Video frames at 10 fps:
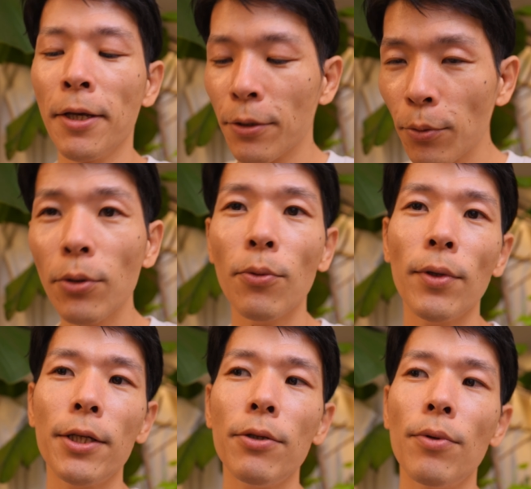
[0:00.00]
それと
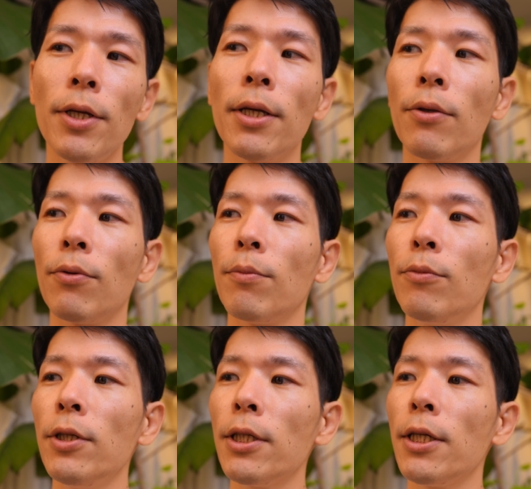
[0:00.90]
同じように、あの、
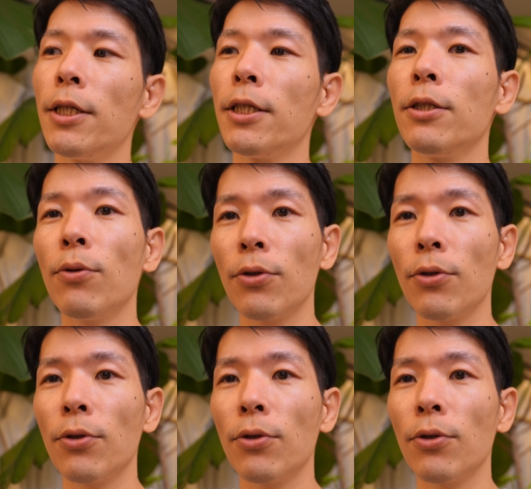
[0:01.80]
無意識に深呼